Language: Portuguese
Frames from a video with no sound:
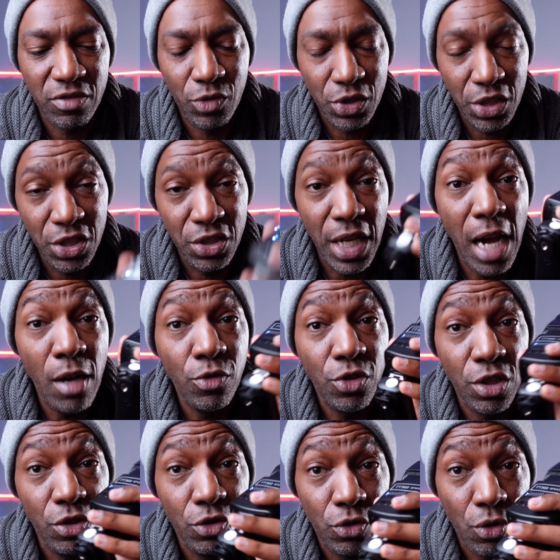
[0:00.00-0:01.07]
se você já
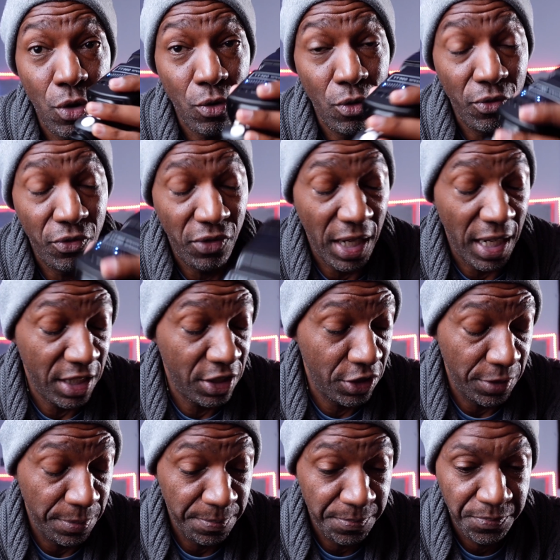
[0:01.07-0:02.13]
utilizou algum
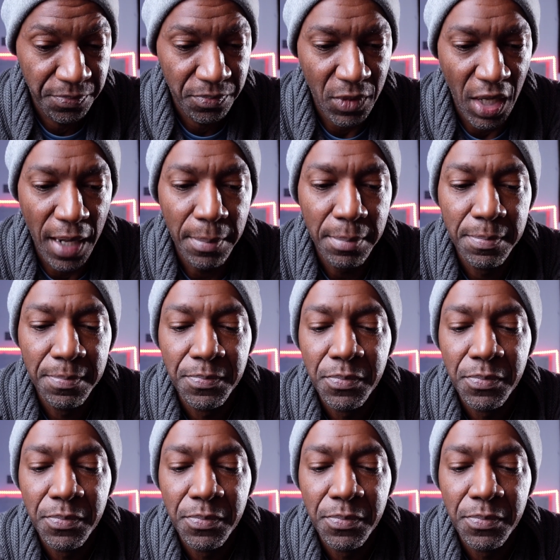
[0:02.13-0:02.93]
flash, tá?